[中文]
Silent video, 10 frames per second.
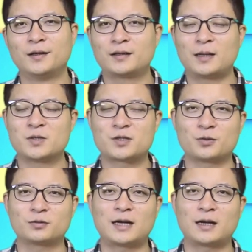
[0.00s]
他们这
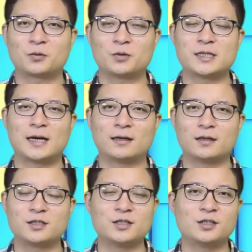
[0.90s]
种大的国家
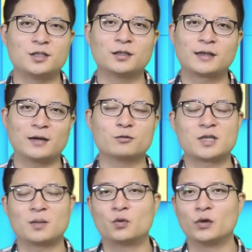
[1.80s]
啊经济体敢有
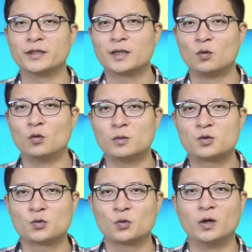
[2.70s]
这样魄力，那么我们
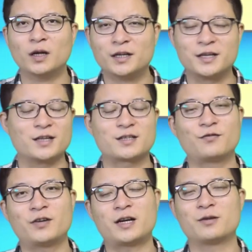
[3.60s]
中国也是
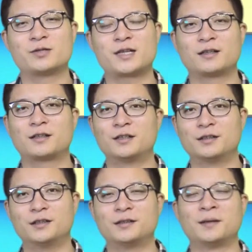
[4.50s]
非常有这样的可
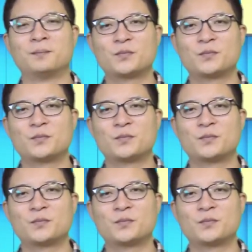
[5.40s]
能的。